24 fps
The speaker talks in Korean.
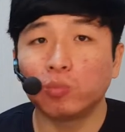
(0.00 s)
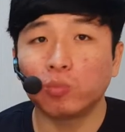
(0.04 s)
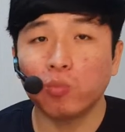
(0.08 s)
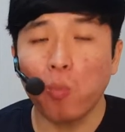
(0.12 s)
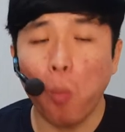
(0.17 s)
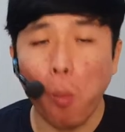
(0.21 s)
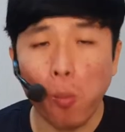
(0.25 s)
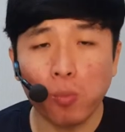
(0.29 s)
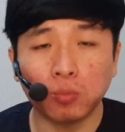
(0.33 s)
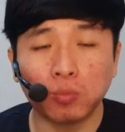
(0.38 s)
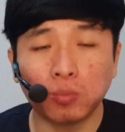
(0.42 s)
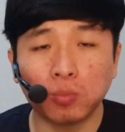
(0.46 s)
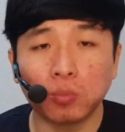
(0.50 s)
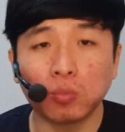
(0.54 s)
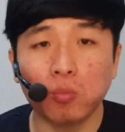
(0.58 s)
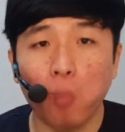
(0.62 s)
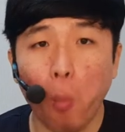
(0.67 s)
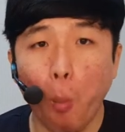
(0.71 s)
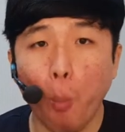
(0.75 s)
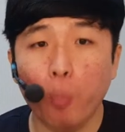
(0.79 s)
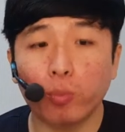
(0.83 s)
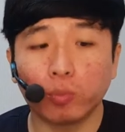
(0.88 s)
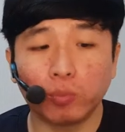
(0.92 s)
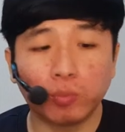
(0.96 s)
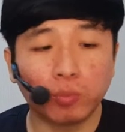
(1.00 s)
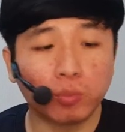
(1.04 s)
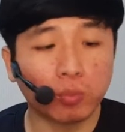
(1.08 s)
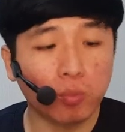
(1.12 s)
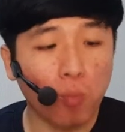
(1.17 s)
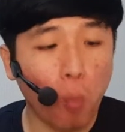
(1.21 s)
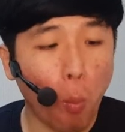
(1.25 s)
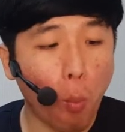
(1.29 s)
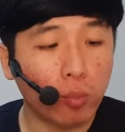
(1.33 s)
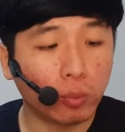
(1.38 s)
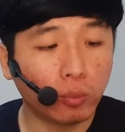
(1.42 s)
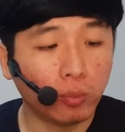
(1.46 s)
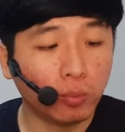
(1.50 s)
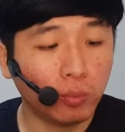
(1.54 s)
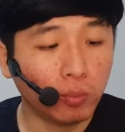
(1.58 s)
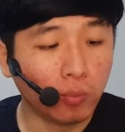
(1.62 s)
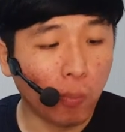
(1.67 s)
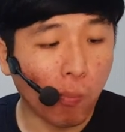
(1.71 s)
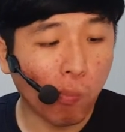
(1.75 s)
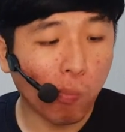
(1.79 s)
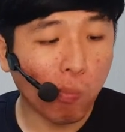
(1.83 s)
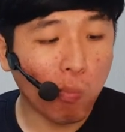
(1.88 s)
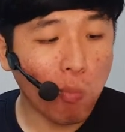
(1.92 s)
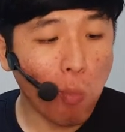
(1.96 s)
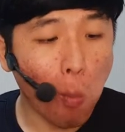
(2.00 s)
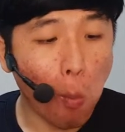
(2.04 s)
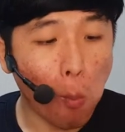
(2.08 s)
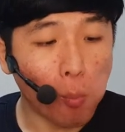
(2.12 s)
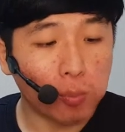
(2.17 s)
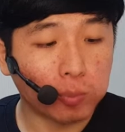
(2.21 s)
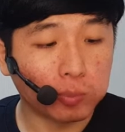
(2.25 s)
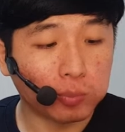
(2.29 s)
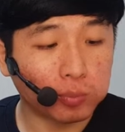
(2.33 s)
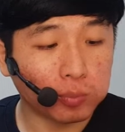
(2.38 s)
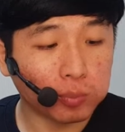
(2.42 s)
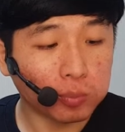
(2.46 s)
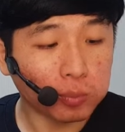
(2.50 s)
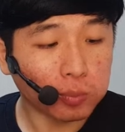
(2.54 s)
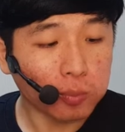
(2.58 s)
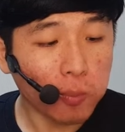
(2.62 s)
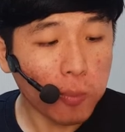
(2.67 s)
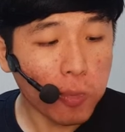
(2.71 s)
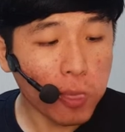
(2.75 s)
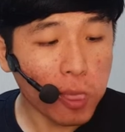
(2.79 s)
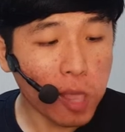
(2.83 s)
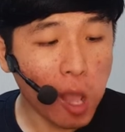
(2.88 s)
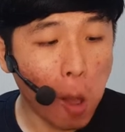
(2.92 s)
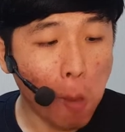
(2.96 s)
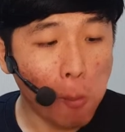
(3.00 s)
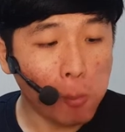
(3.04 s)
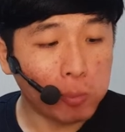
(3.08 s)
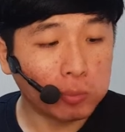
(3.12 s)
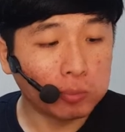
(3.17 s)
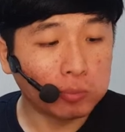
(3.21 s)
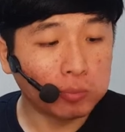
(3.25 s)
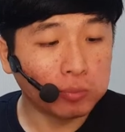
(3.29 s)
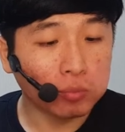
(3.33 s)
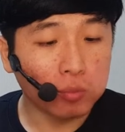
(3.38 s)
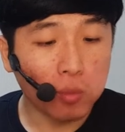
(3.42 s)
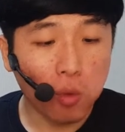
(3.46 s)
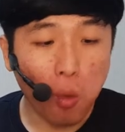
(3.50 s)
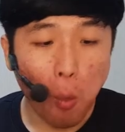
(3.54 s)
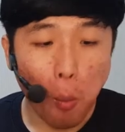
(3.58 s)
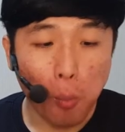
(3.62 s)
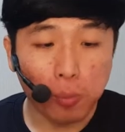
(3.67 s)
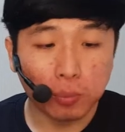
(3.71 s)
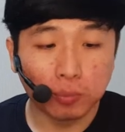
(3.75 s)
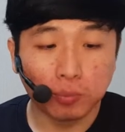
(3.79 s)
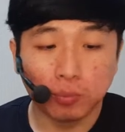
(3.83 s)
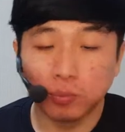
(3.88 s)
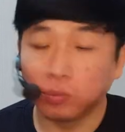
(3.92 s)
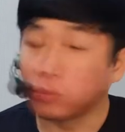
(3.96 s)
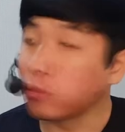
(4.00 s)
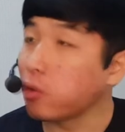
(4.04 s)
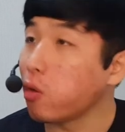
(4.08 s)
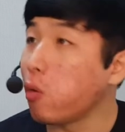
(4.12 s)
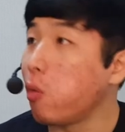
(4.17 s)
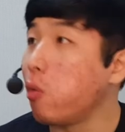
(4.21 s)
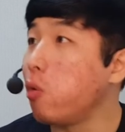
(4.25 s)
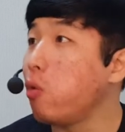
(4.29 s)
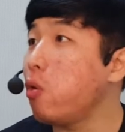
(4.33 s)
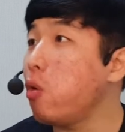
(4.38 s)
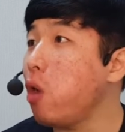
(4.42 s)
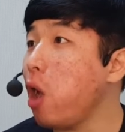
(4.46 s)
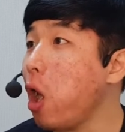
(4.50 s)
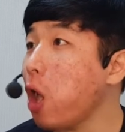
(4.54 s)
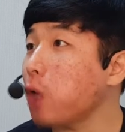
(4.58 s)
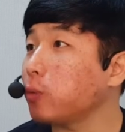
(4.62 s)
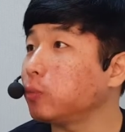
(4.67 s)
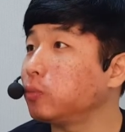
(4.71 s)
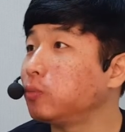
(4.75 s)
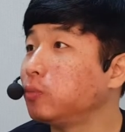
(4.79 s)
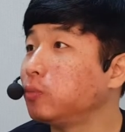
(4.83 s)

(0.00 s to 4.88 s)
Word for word: 음. 거기 고구마가 있어요. 자세히 보세요. 우와.